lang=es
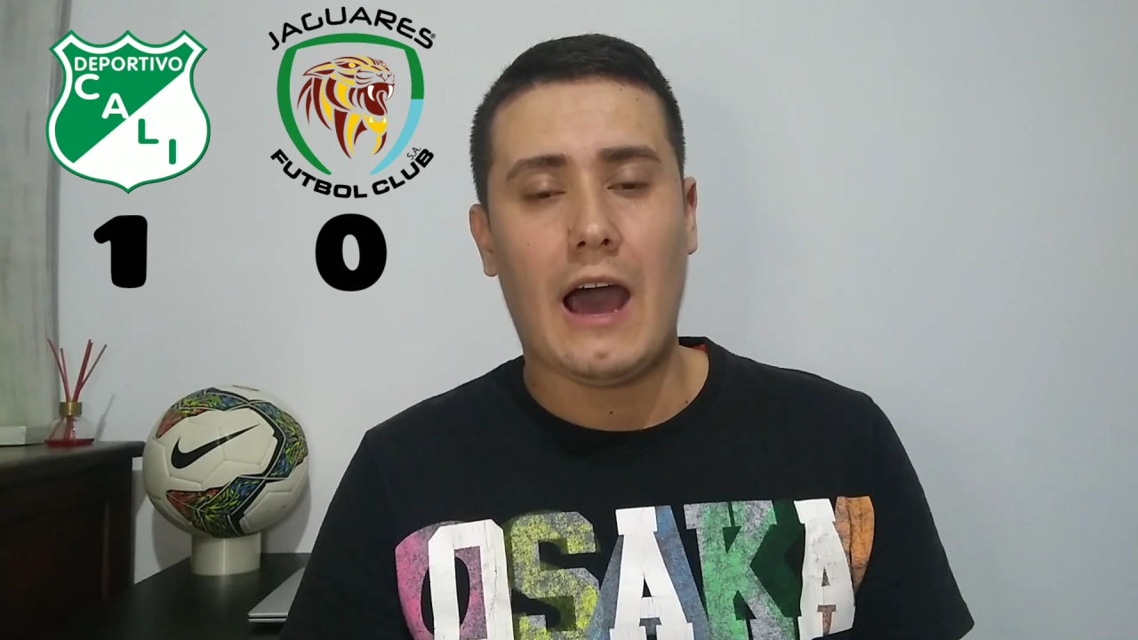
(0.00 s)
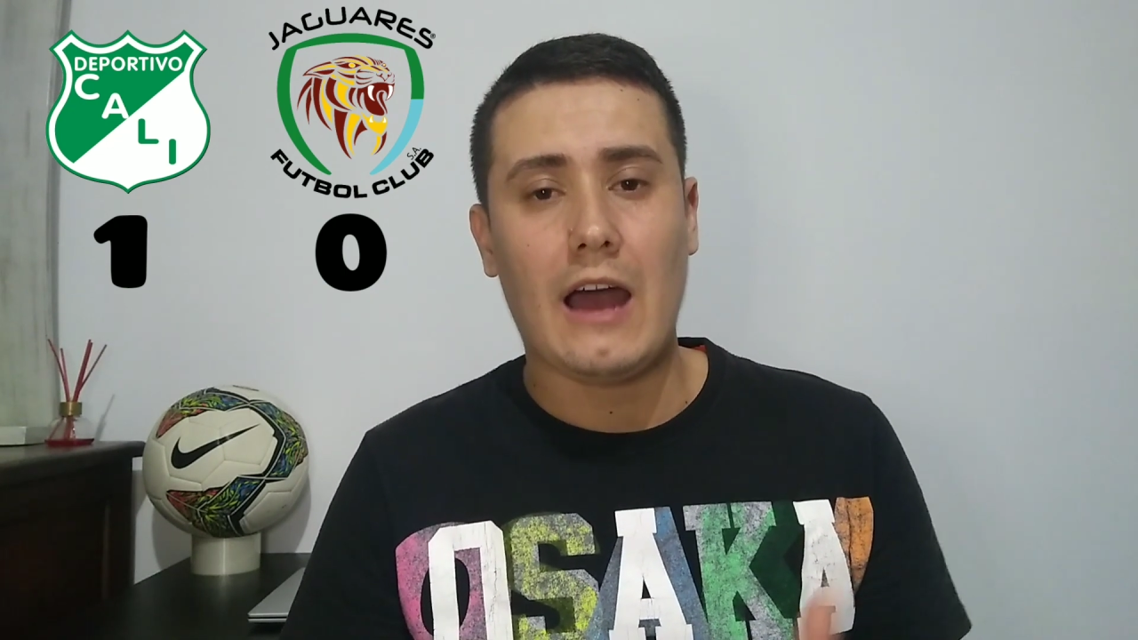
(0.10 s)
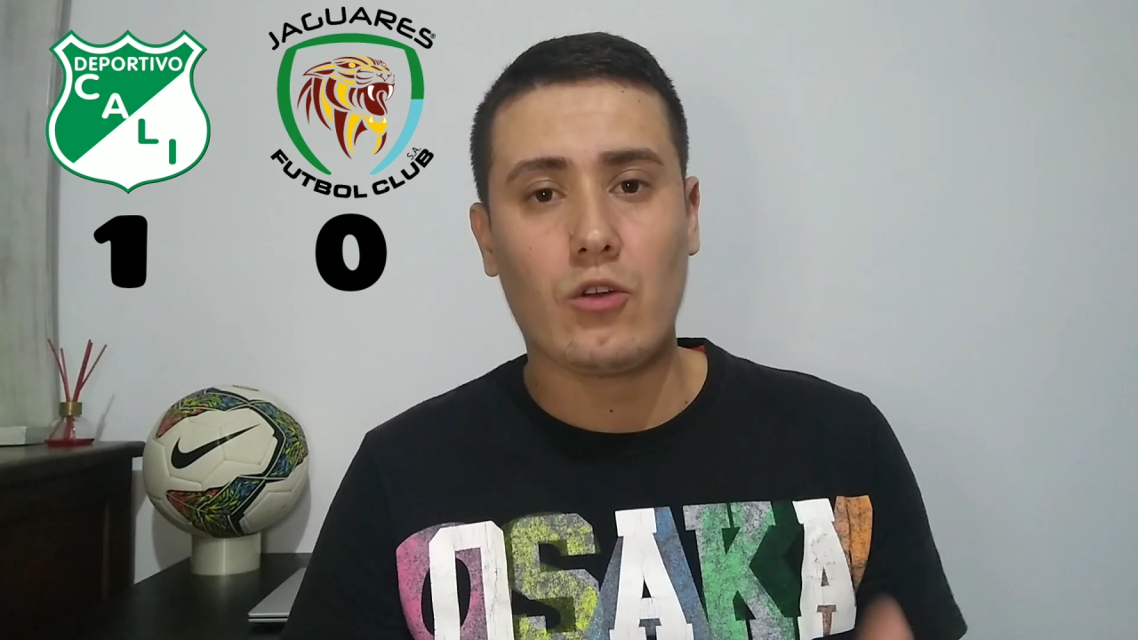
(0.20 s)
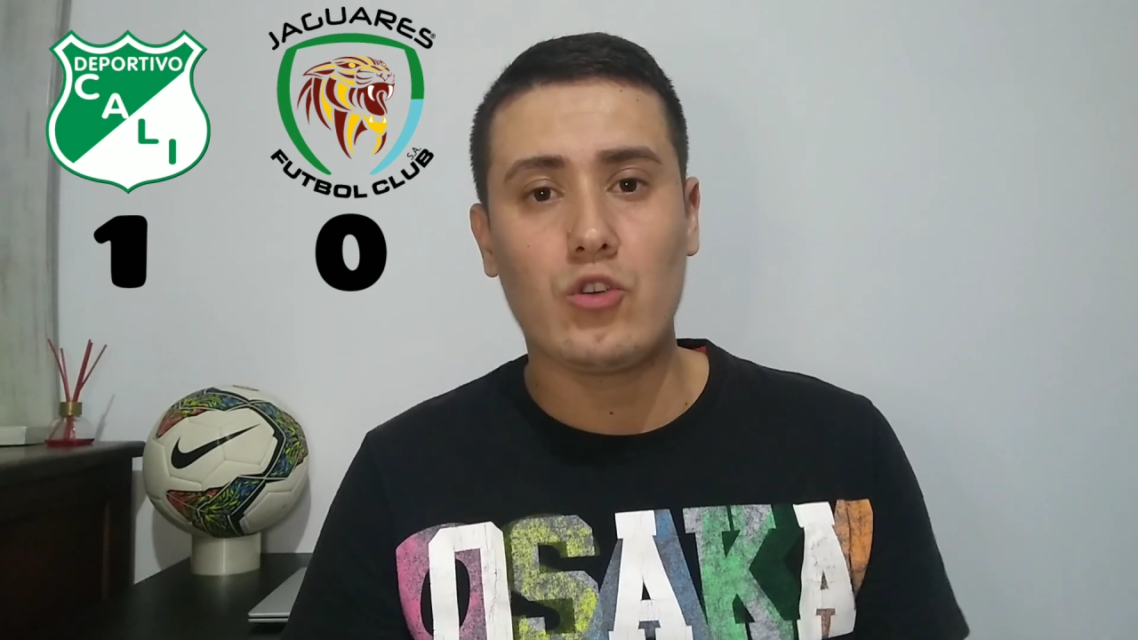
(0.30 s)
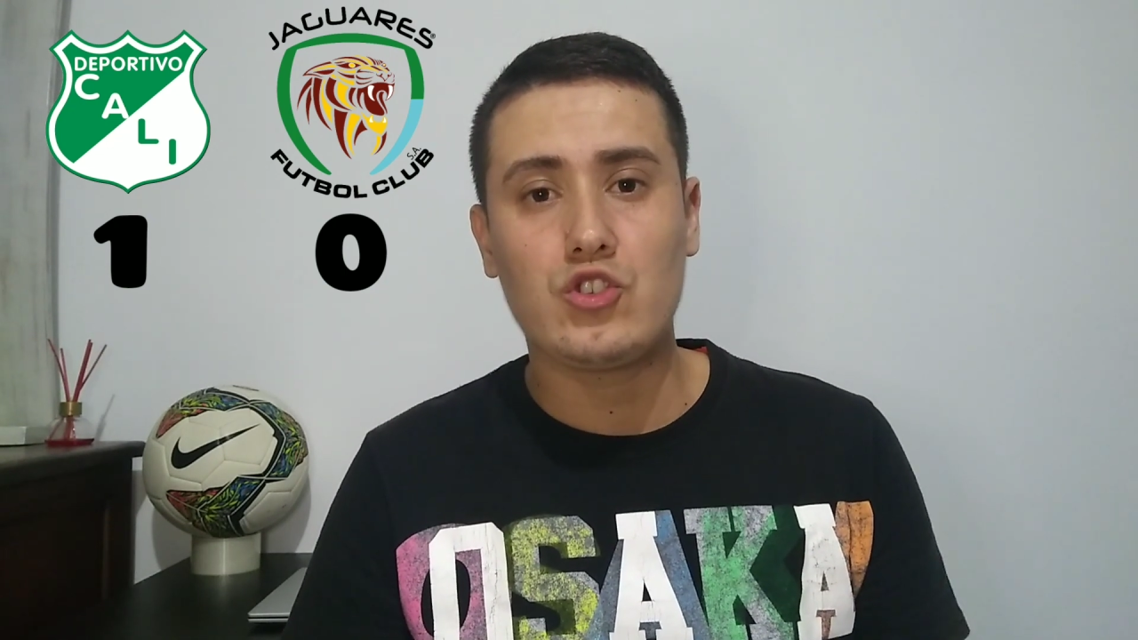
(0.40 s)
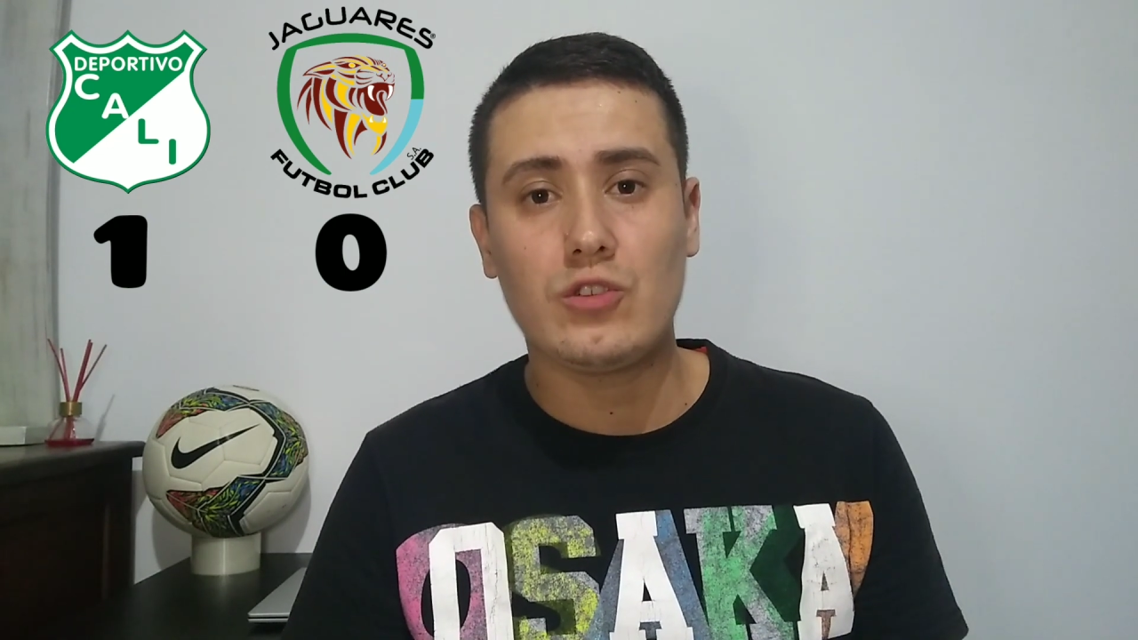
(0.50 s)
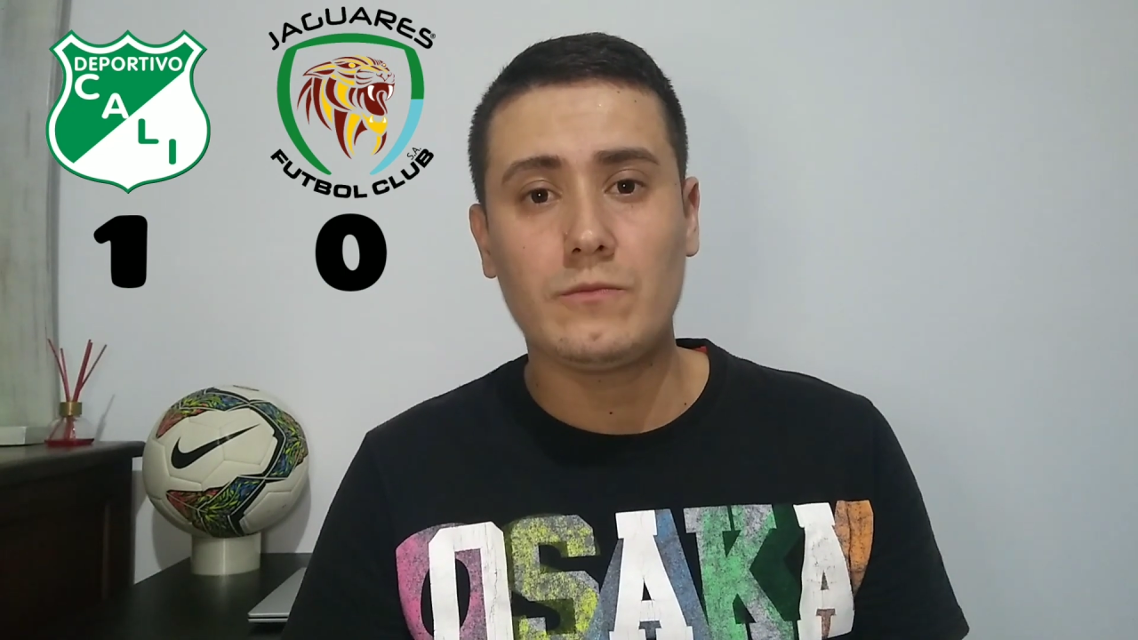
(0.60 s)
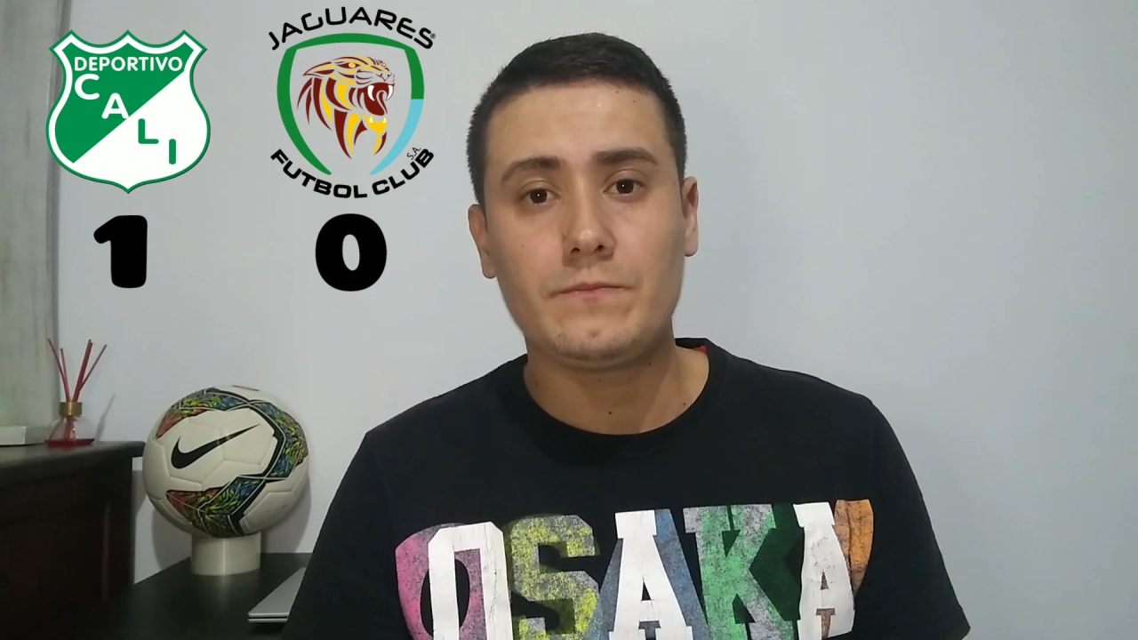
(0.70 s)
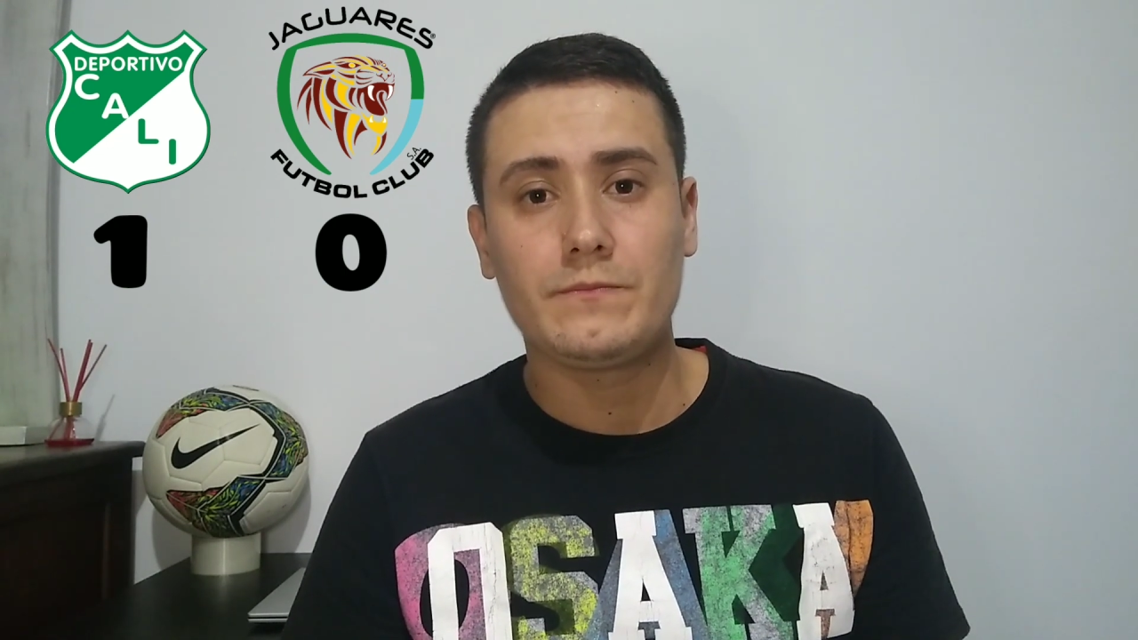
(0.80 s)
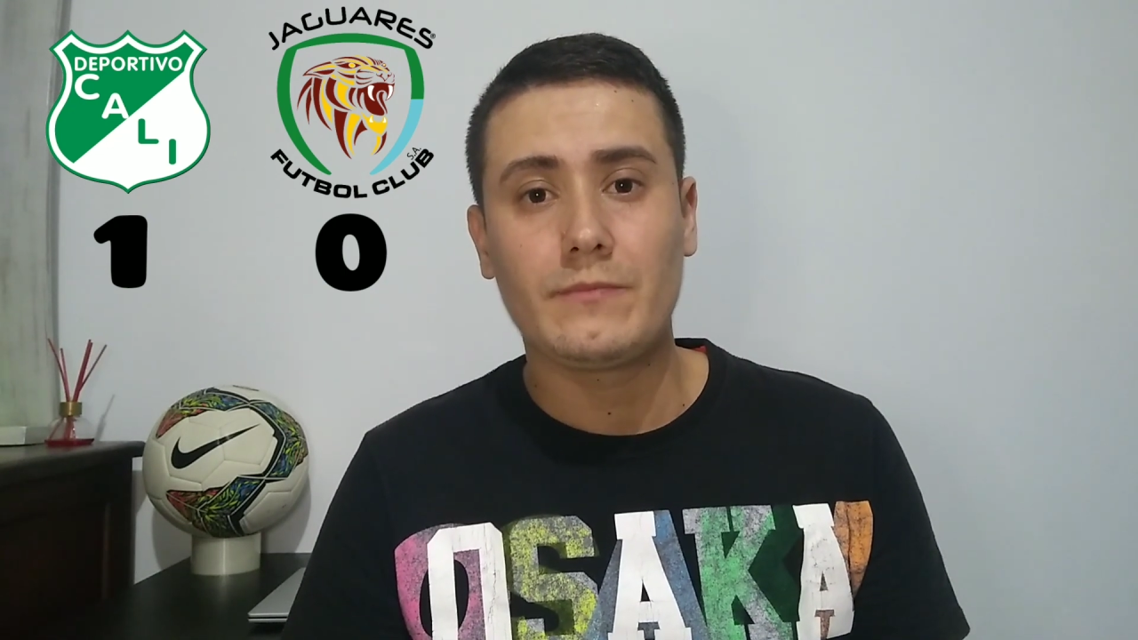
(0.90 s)

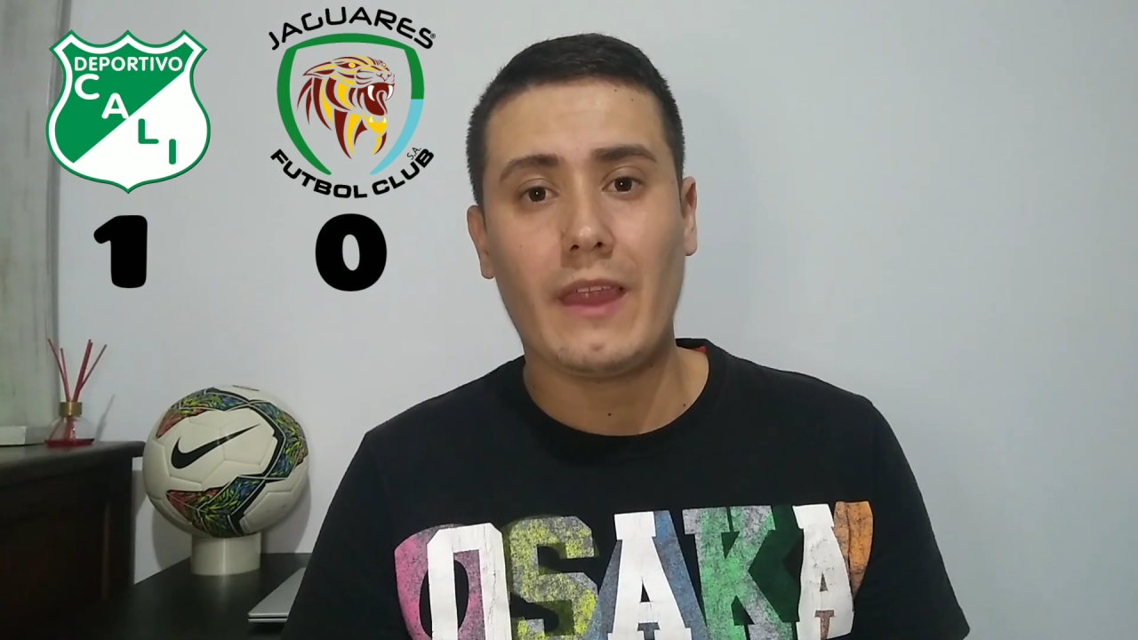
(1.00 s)
Arroyo